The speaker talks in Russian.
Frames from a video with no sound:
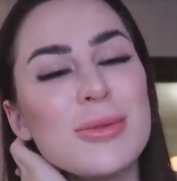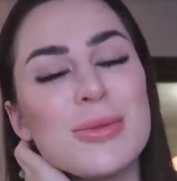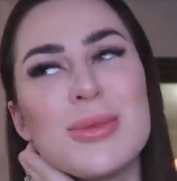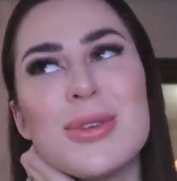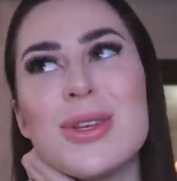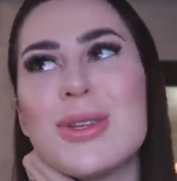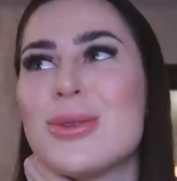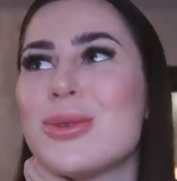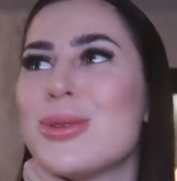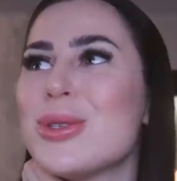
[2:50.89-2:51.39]
у
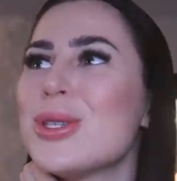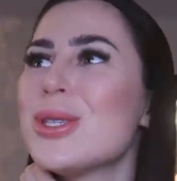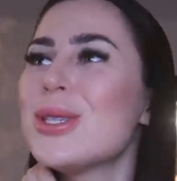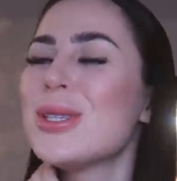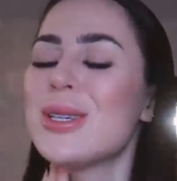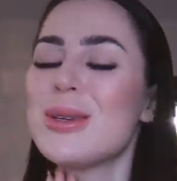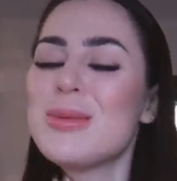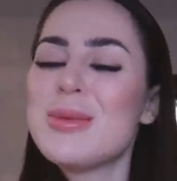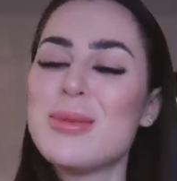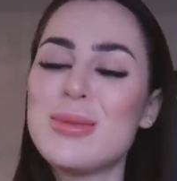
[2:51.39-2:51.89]
меня
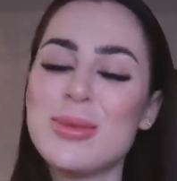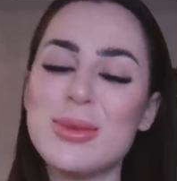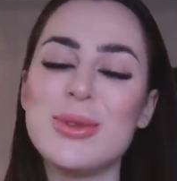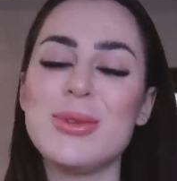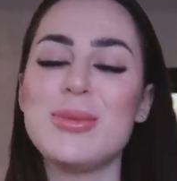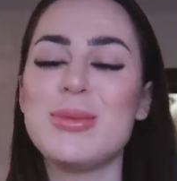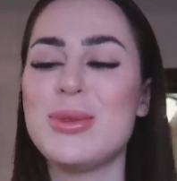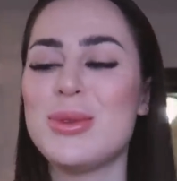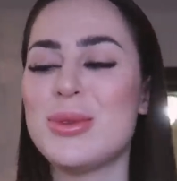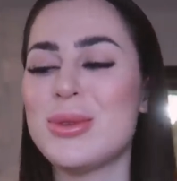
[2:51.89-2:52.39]
точно там не
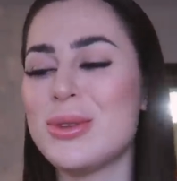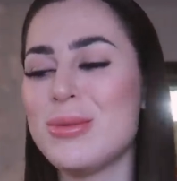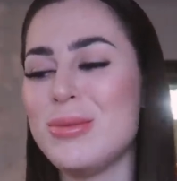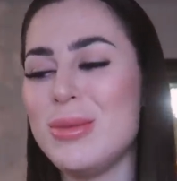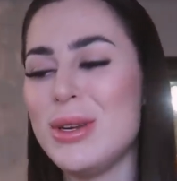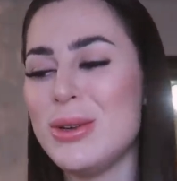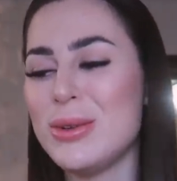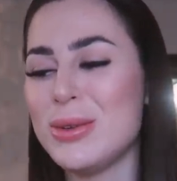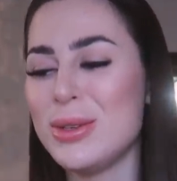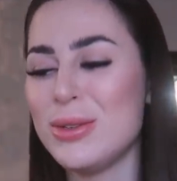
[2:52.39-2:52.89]
будет много
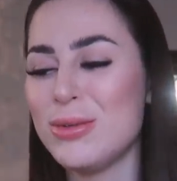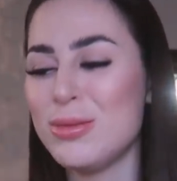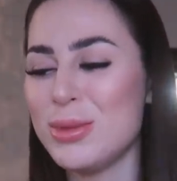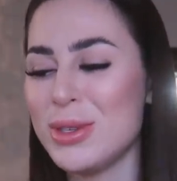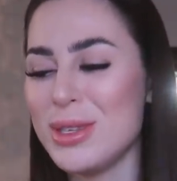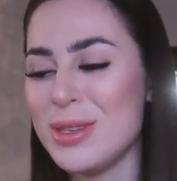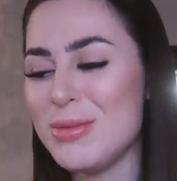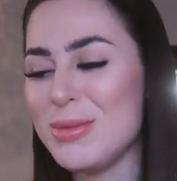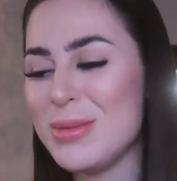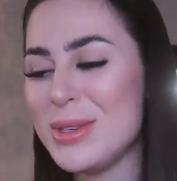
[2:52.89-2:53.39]
миллионов
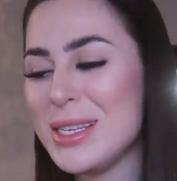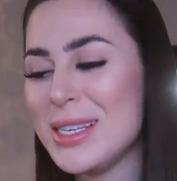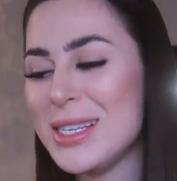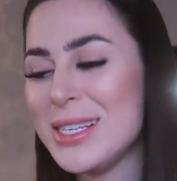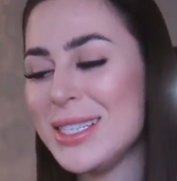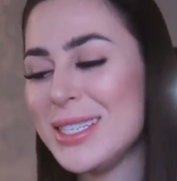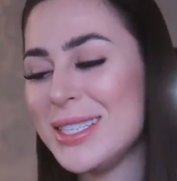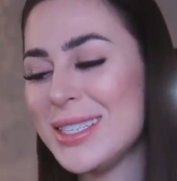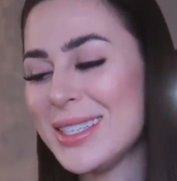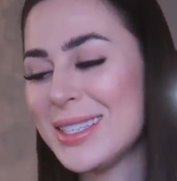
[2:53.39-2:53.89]

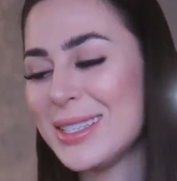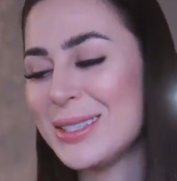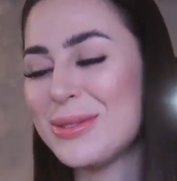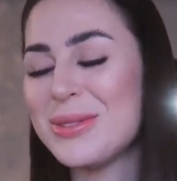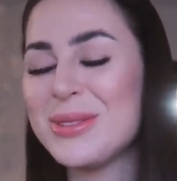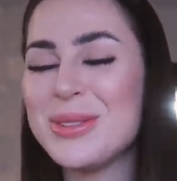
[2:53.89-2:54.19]
подписчиков.